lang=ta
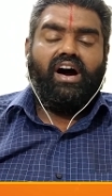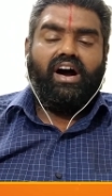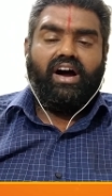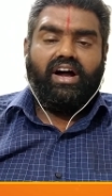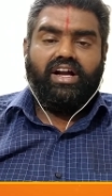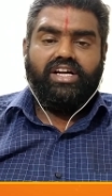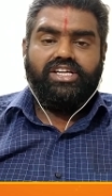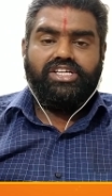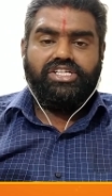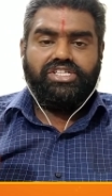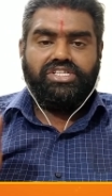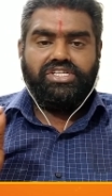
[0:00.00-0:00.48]

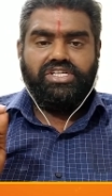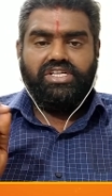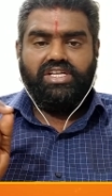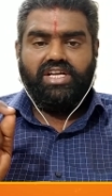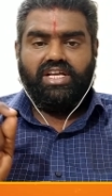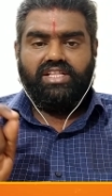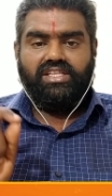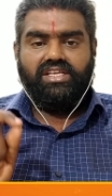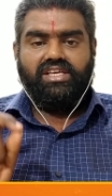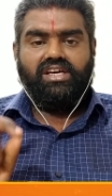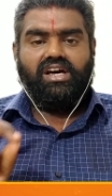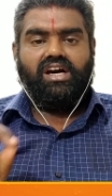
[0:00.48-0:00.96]
ஆட்சி
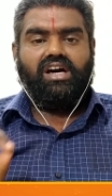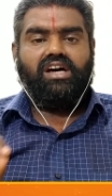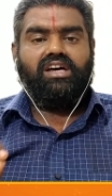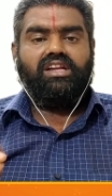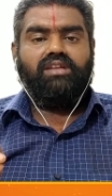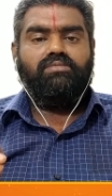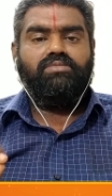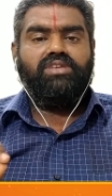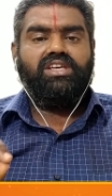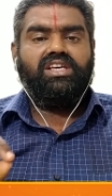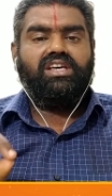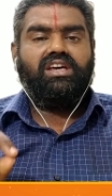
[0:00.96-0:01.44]

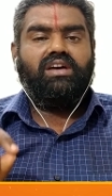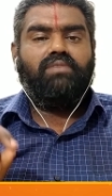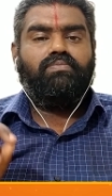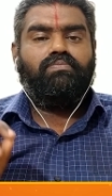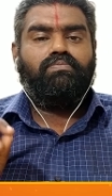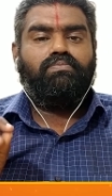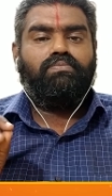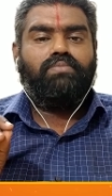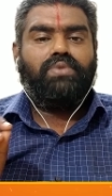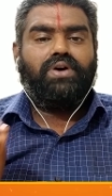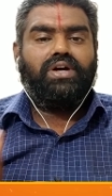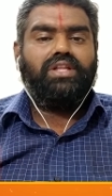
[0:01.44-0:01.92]
அதிகாரமிக்க
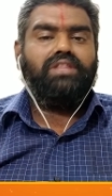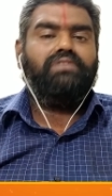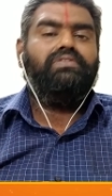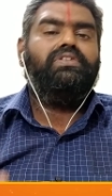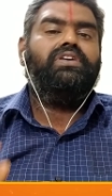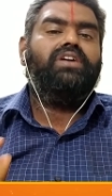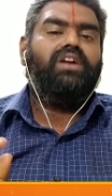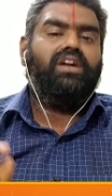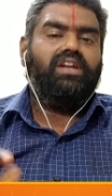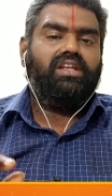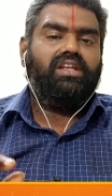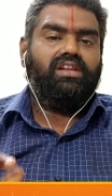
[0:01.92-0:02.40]

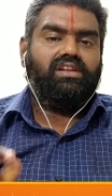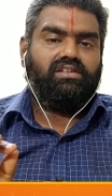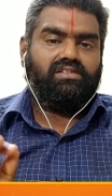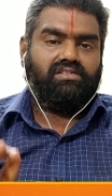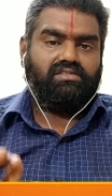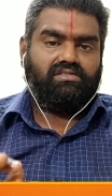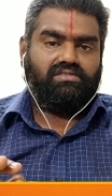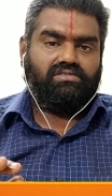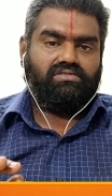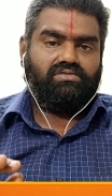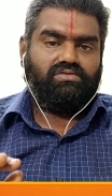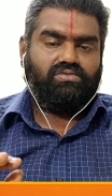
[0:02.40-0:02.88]
பதவிகளில்
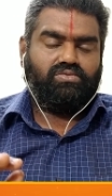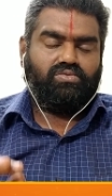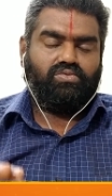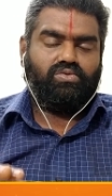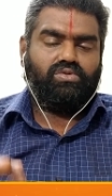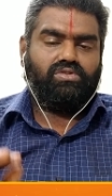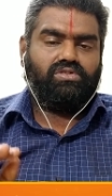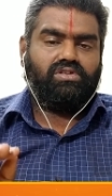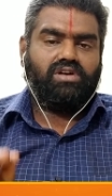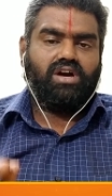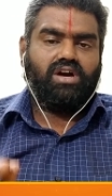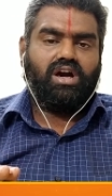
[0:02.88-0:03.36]

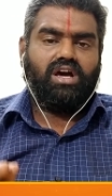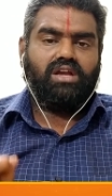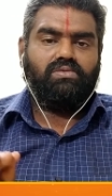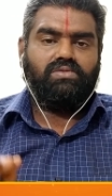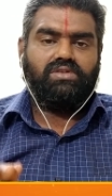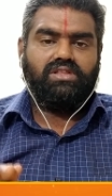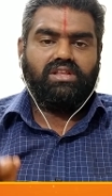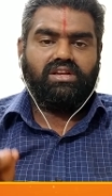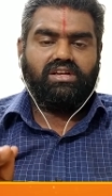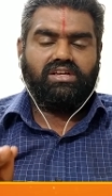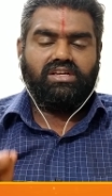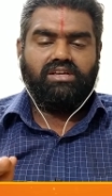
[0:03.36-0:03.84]

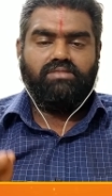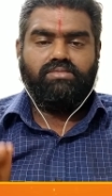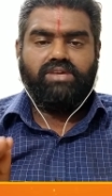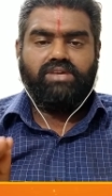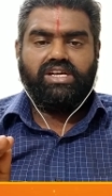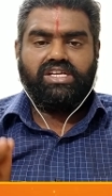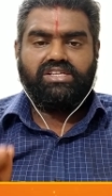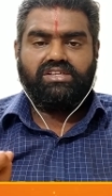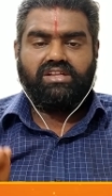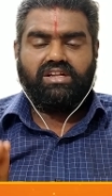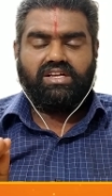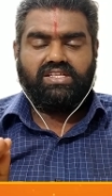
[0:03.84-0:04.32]
உட்காருவதற்கு
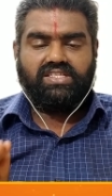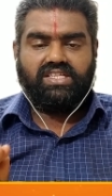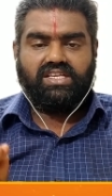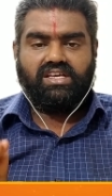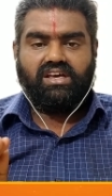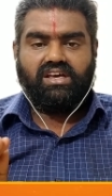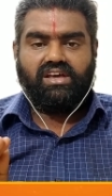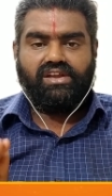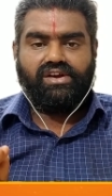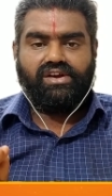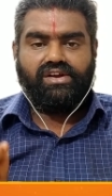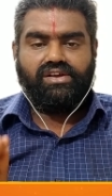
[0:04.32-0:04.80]

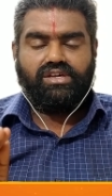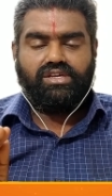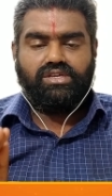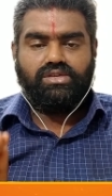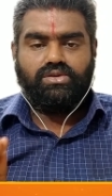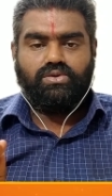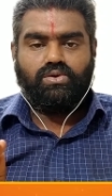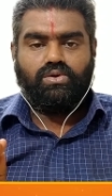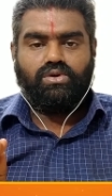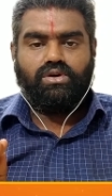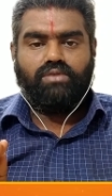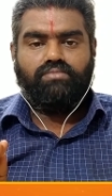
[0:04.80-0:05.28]
மேஷராசிக்காரர்களுக்கு
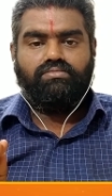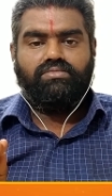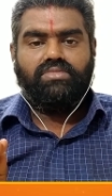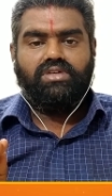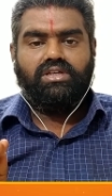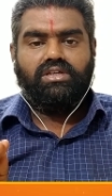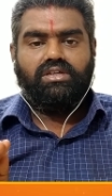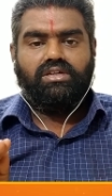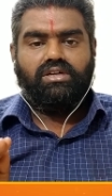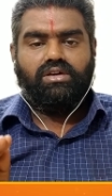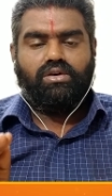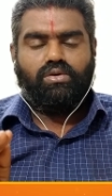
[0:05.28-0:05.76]
யோகம்
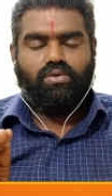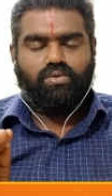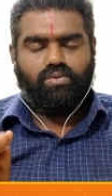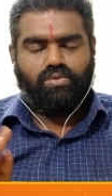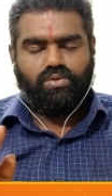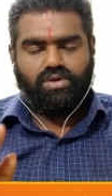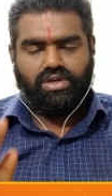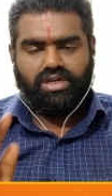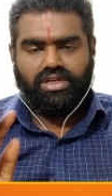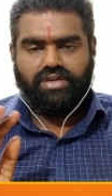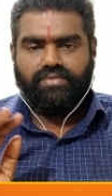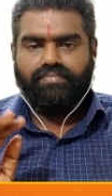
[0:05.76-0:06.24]

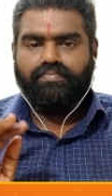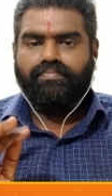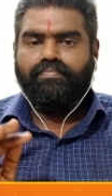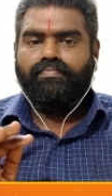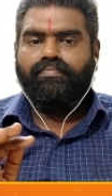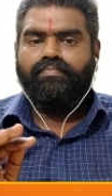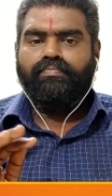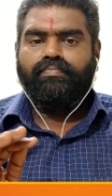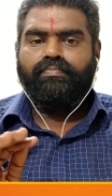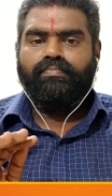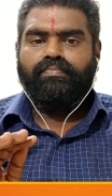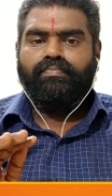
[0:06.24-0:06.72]
உண்டு
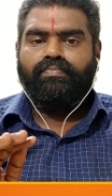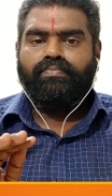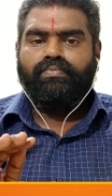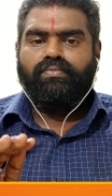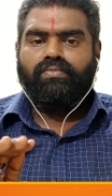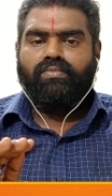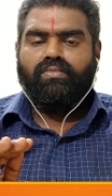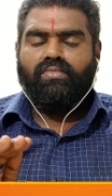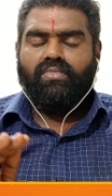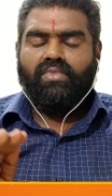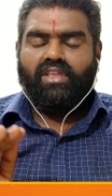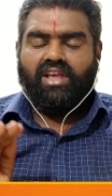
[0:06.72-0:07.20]

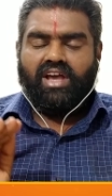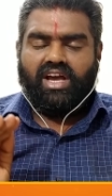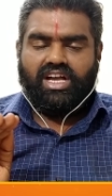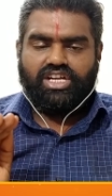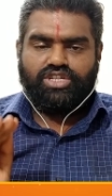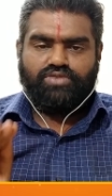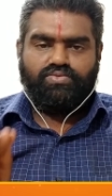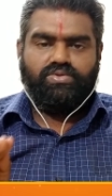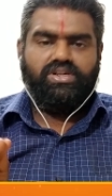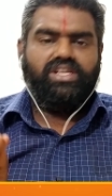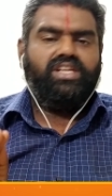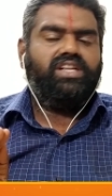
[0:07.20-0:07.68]

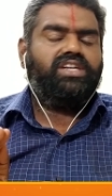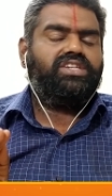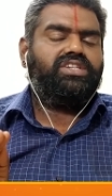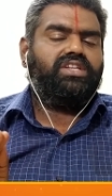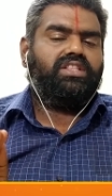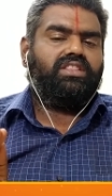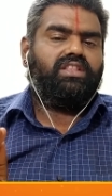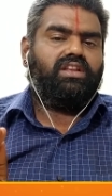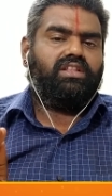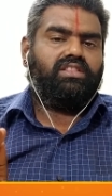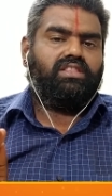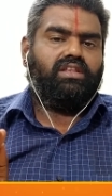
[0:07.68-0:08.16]
அஸ்வினி
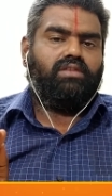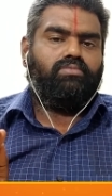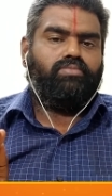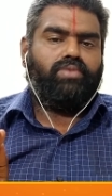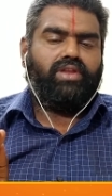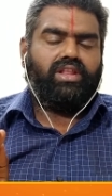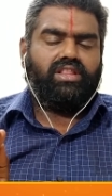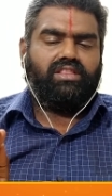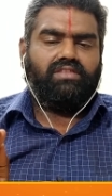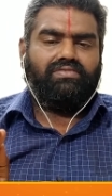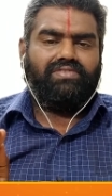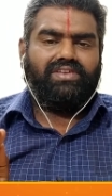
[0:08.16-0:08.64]
நட்சத்திரத்தில்
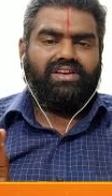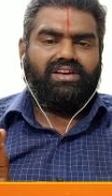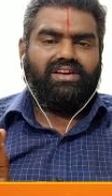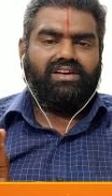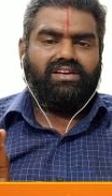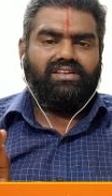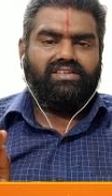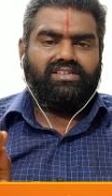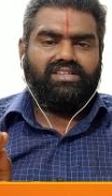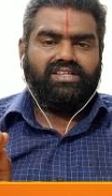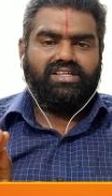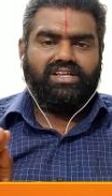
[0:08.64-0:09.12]

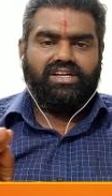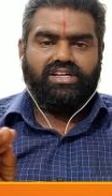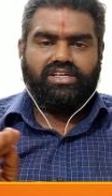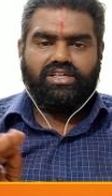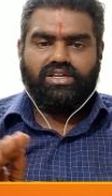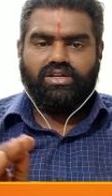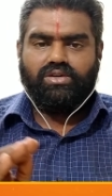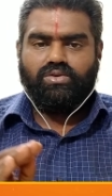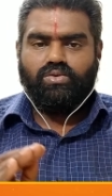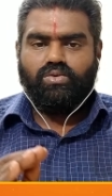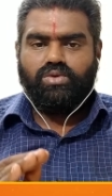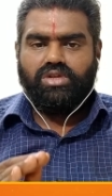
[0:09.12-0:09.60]
பிறந்தவர்களுக்கு
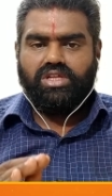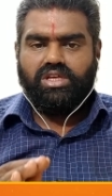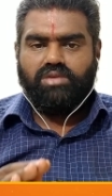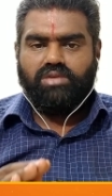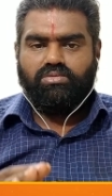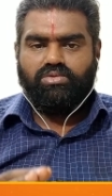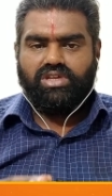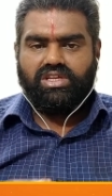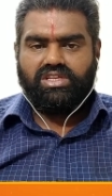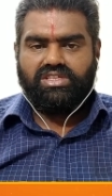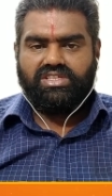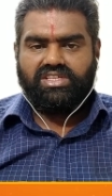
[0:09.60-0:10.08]
எடுக்கக்கூடிய
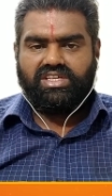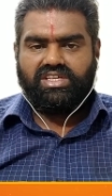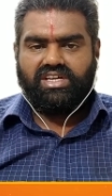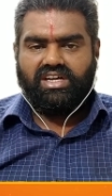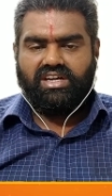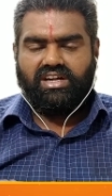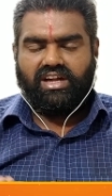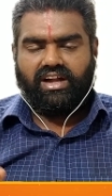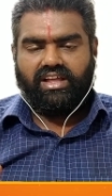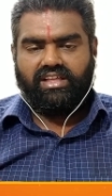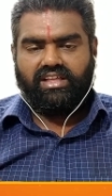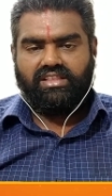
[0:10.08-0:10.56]

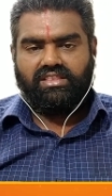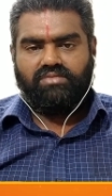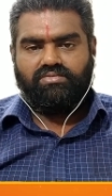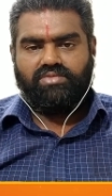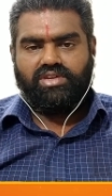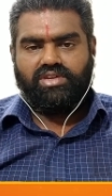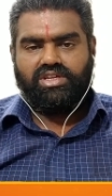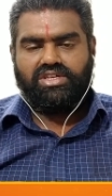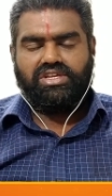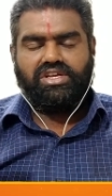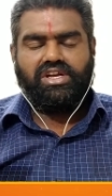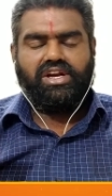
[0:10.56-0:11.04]
முயற்சிகள் அனைத்தும்
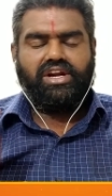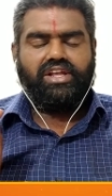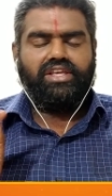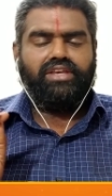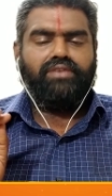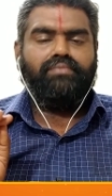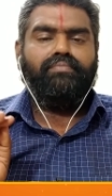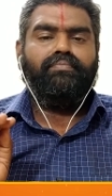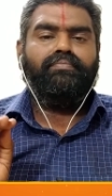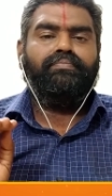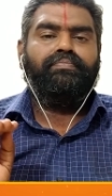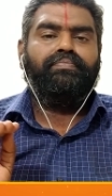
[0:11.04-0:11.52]
வெற்றி
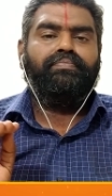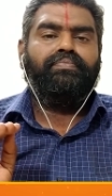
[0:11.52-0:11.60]
அடையும்